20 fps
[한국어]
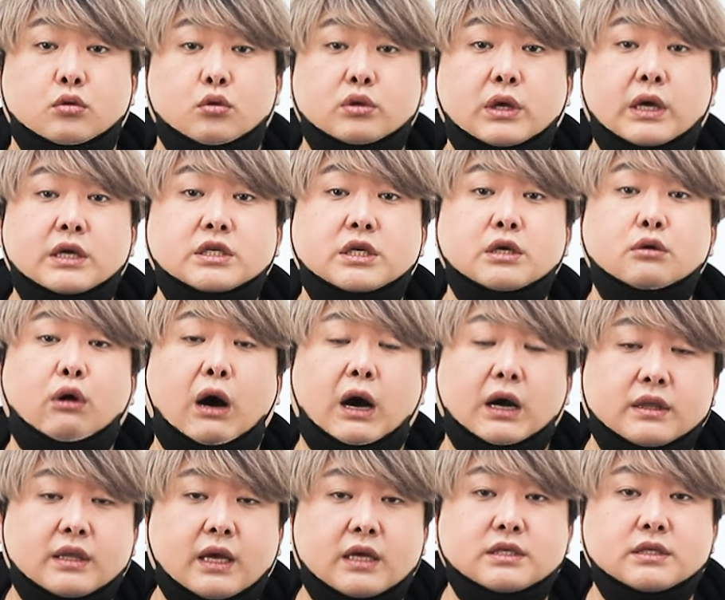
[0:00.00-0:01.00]
또다시
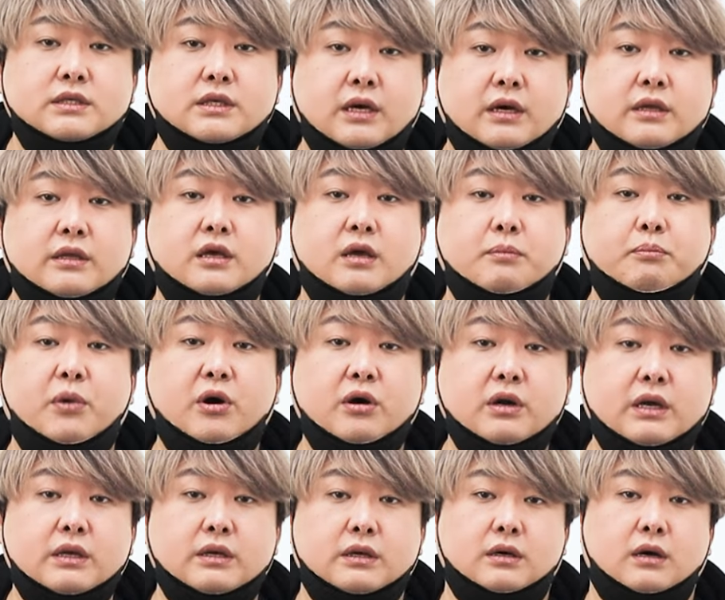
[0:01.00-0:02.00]
왕따 신세가 되기
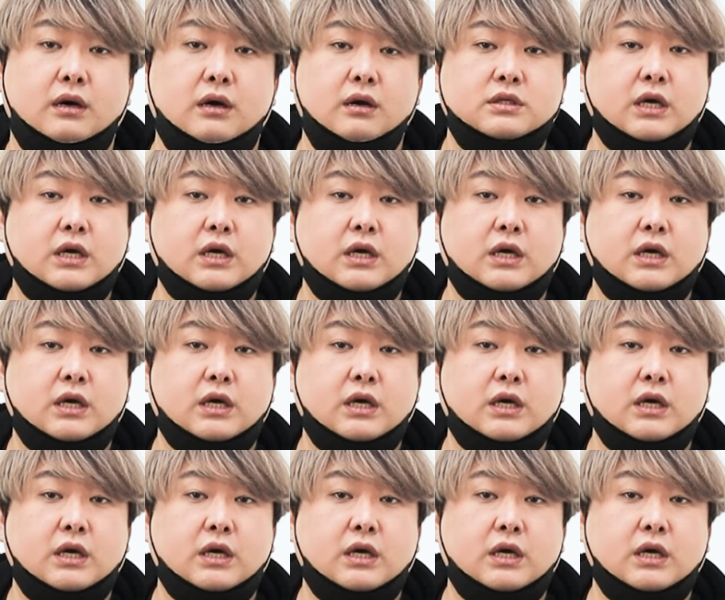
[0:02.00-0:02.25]
뻔하니까